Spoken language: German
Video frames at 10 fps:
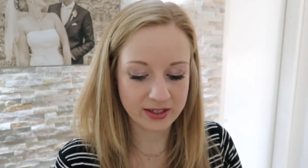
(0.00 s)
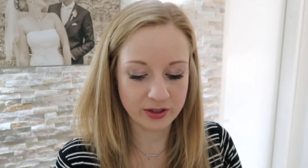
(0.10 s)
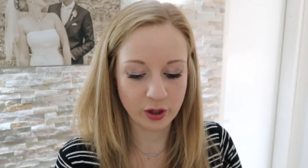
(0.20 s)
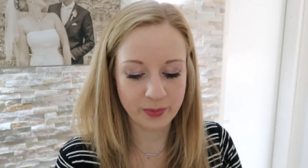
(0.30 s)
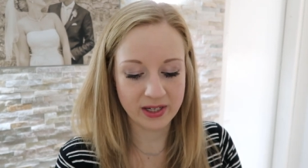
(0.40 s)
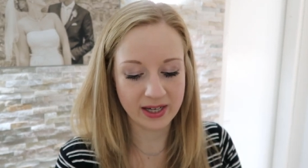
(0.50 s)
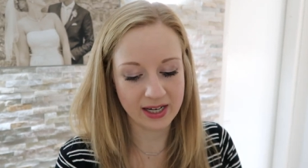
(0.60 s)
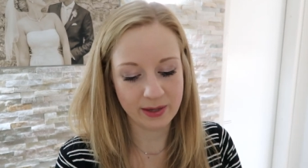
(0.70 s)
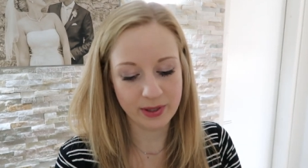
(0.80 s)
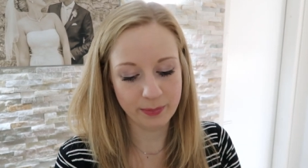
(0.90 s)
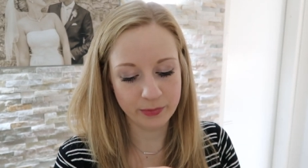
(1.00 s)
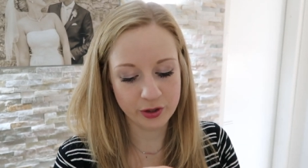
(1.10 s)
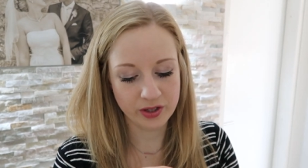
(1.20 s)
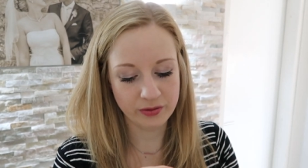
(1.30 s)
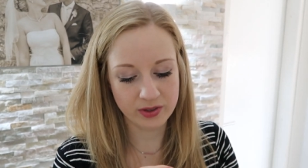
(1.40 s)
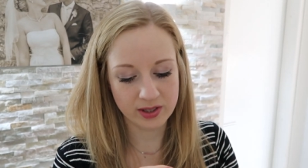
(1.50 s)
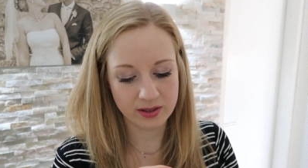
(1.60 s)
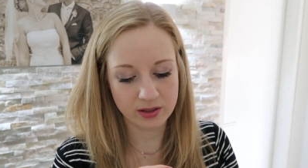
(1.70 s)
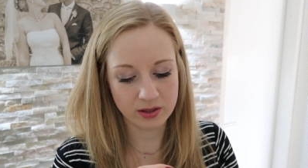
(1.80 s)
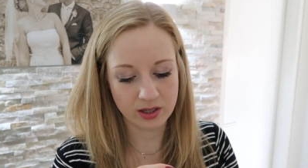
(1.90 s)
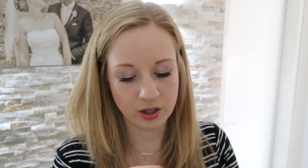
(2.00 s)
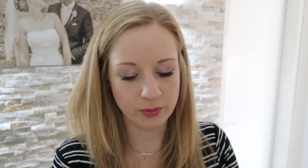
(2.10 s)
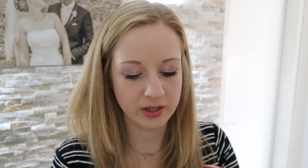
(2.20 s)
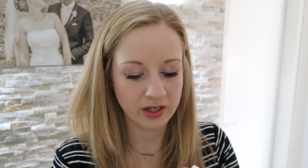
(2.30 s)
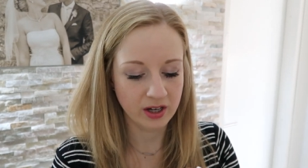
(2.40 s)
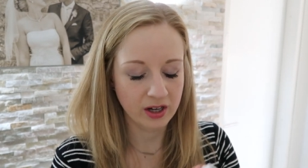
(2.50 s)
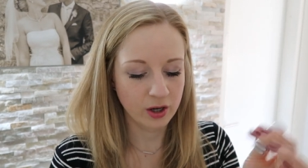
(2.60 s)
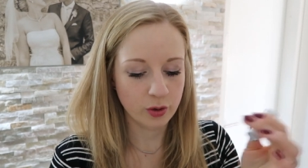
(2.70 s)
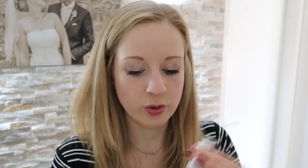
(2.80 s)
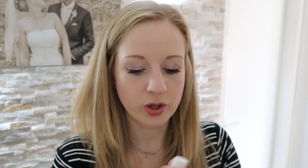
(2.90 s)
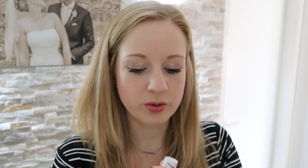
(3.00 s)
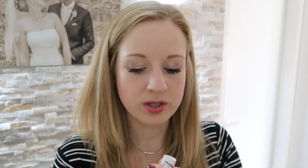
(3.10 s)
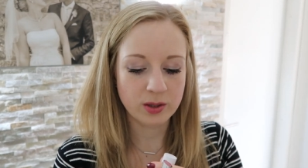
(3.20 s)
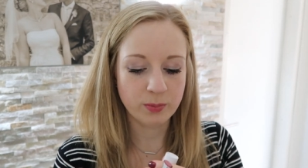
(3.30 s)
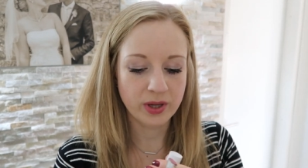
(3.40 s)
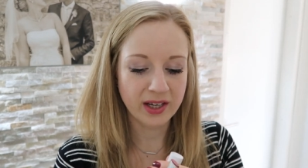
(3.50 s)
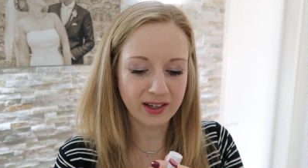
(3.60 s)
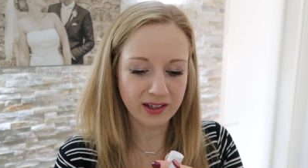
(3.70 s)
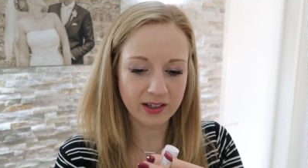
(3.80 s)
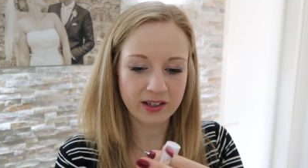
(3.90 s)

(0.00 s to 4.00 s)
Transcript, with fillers: hatte, noch mit einem Lippenstift. Das ist, glaube ich, Rosy Pink.